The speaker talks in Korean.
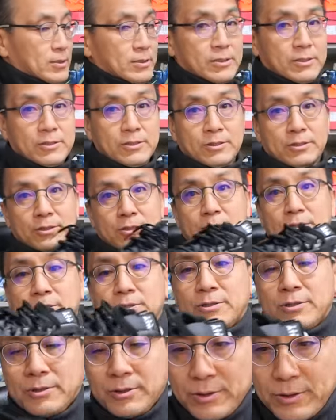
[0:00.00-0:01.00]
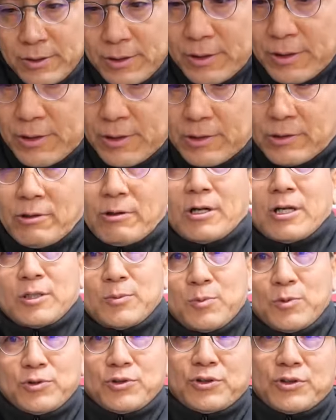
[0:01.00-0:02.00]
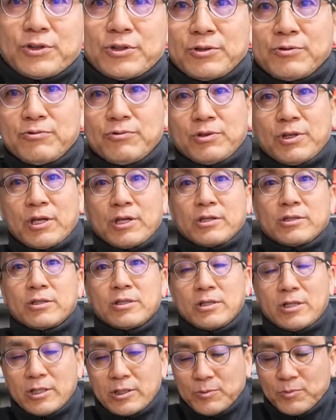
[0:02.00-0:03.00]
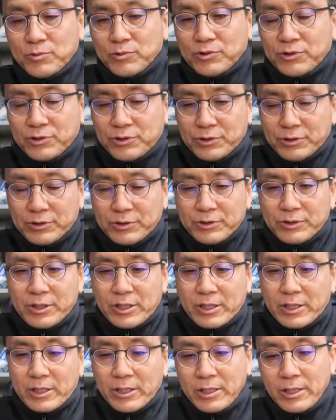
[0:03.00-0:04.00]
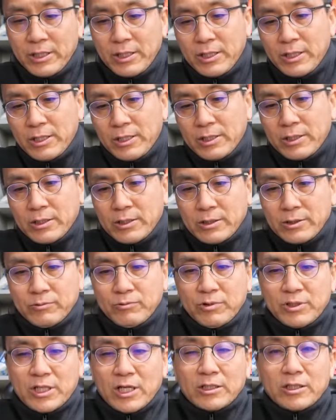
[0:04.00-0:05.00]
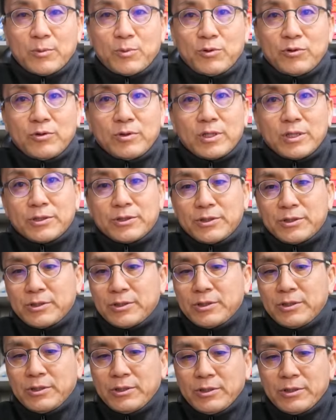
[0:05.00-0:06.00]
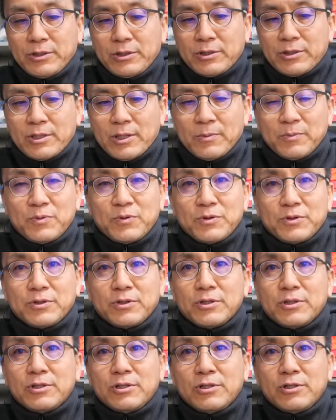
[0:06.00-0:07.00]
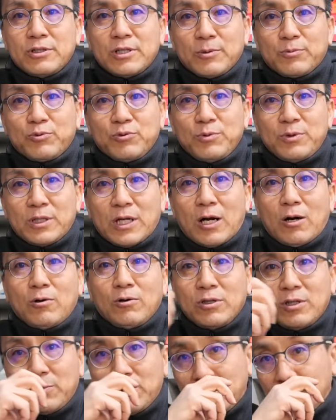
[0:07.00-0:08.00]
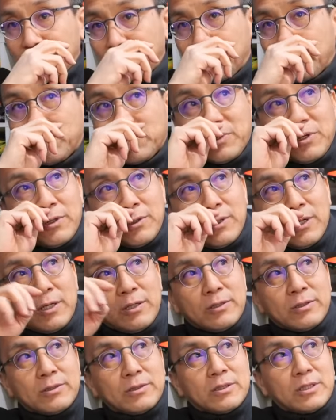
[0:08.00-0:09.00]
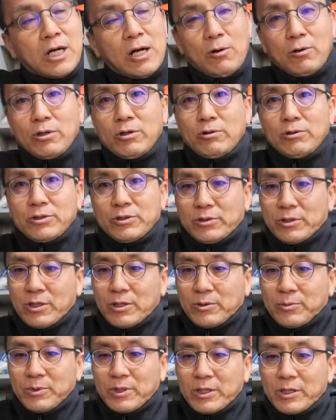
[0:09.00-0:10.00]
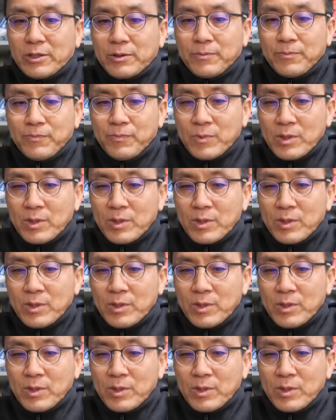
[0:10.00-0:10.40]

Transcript: 그 설가스포츠 국내 설가스포츠의 우리 장 대표님께서 이 샘플을 제품이 나오기 빌세 뭐한 4, 5개월 전에 이미